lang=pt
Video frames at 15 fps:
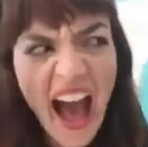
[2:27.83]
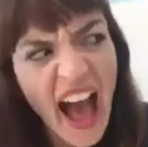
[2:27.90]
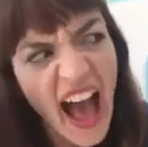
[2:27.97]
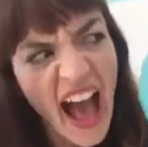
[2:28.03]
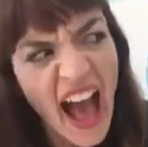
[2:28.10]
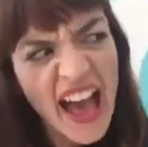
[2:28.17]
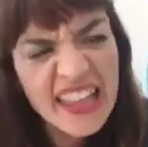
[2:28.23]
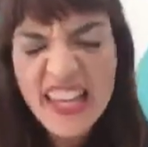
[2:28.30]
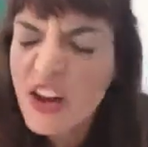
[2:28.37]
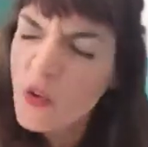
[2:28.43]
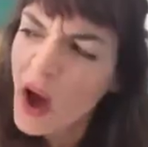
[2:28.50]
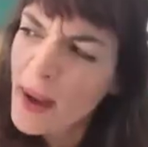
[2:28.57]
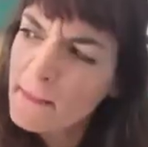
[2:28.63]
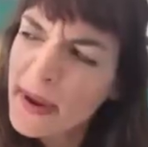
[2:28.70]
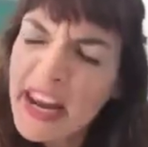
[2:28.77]
Ah,
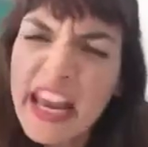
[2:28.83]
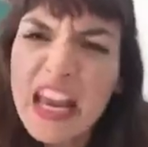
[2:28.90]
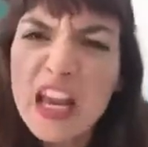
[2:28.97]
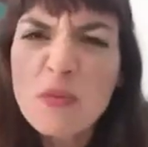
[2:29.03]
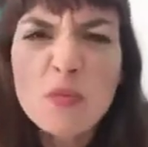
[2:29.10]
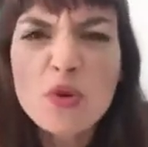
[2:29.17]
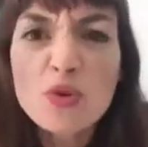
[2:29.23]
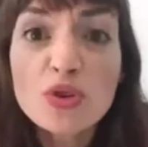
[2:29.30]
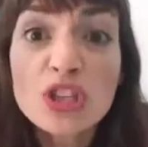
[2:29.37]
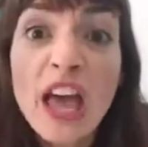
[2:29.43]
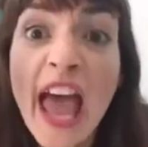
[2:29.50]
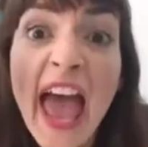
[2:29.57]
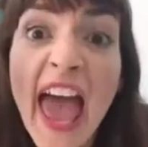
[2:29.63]
não abrimos!